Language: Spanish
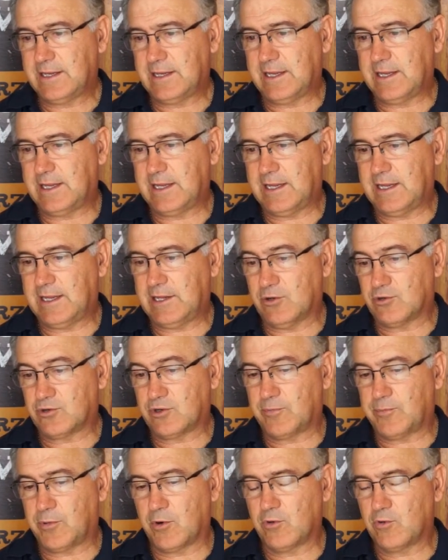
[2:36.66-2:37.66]
eh, y
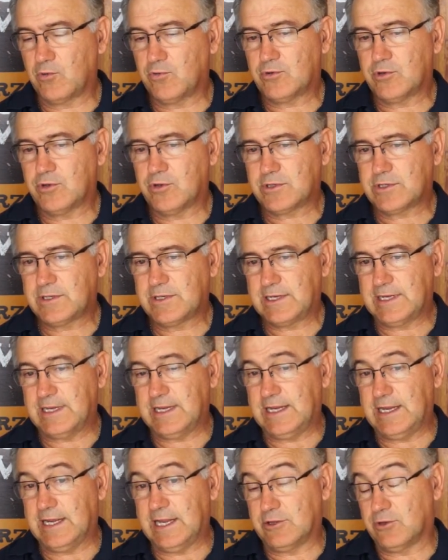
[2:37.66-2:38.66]
otros productos
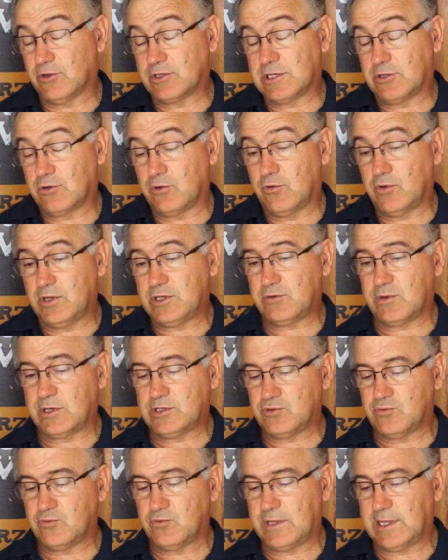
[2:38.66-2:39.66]
y entonces todo eso
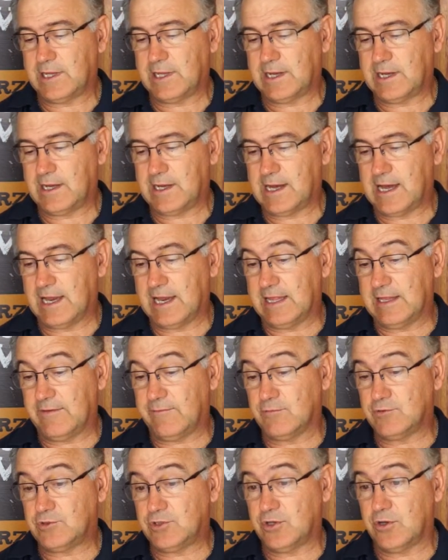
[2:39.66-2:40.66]
ayuda a la
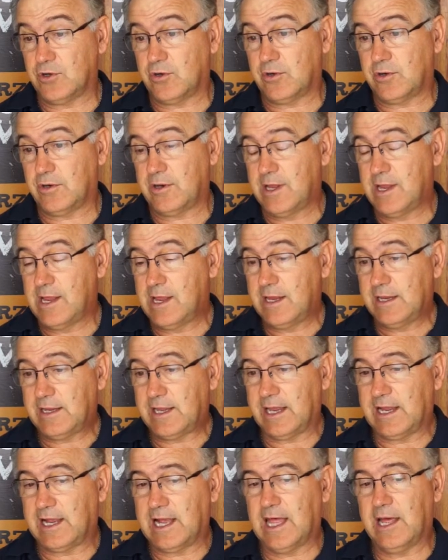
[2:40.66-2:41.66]
difusión,
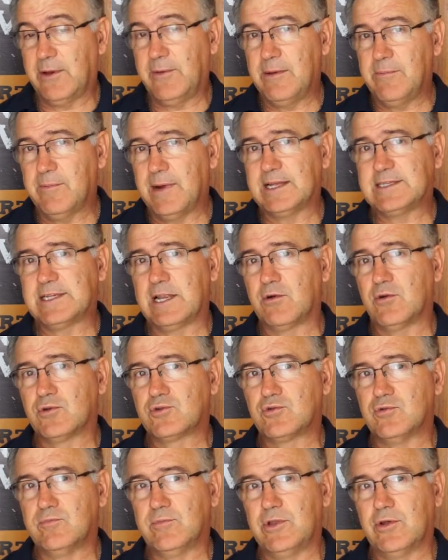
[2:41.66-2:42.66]
que cada vez más el
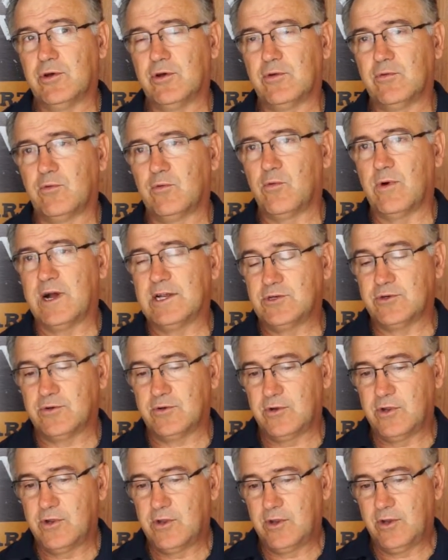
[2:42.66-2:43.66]
consumidor
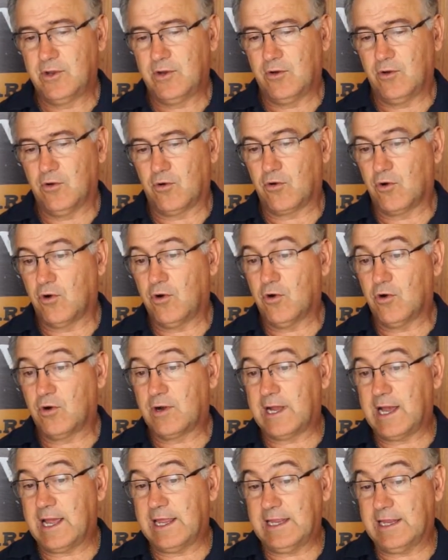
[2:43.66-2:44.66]
uruguayo lo
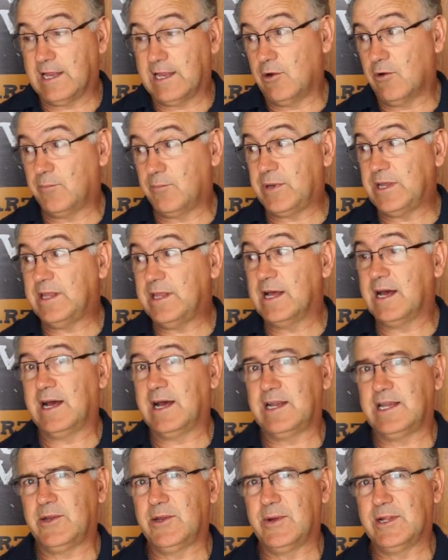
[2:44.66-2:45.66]
conozca y que lo
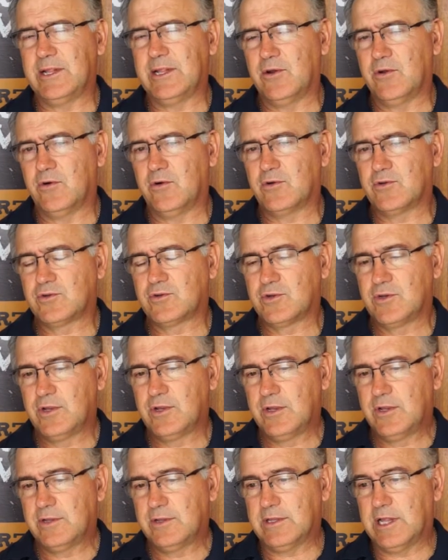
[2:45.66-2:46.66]
pida a nivel de los,
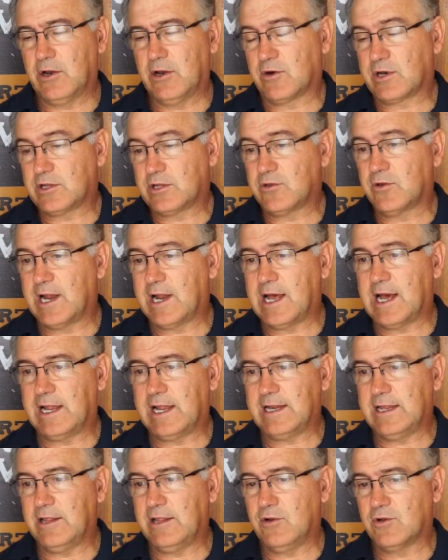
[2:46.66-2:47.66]
de los
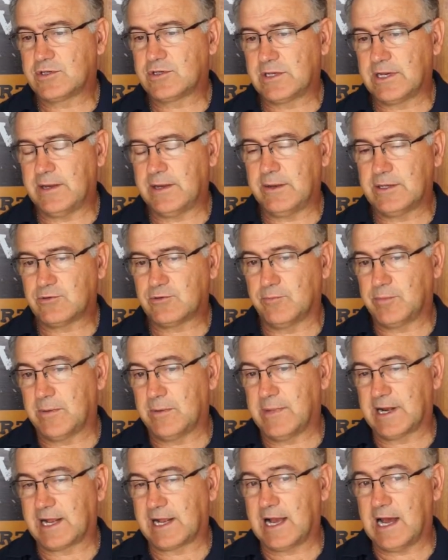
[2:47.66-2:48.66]
restaurantes, de los eh,
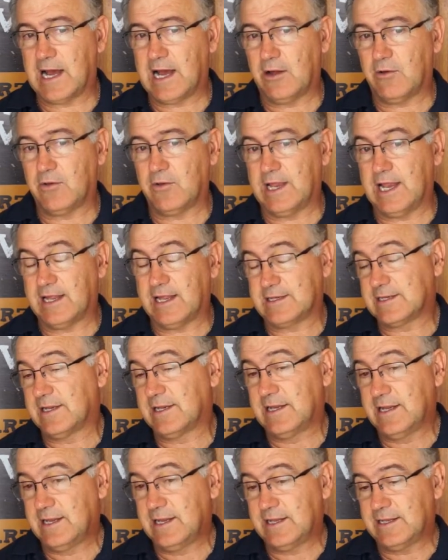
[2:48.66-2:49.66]
supermercados, de, las,
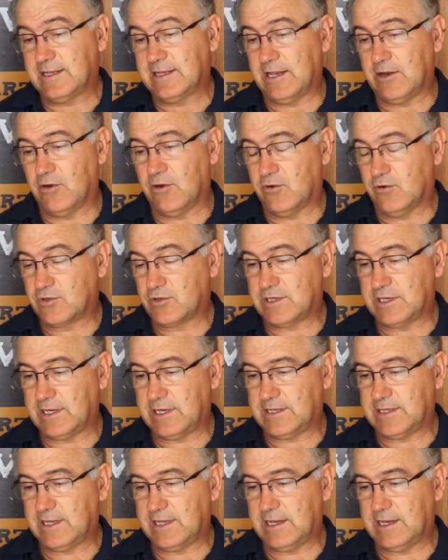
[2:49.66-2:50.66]
de los
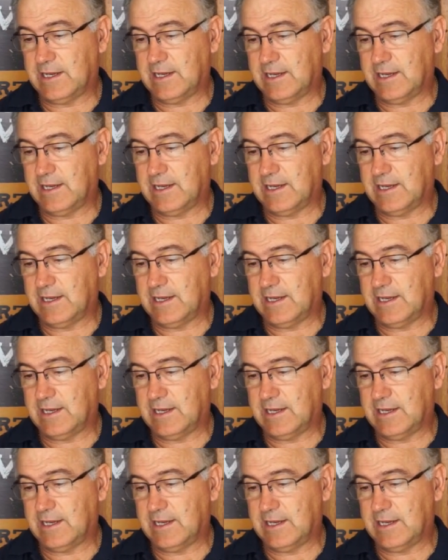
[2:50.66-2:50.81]
este,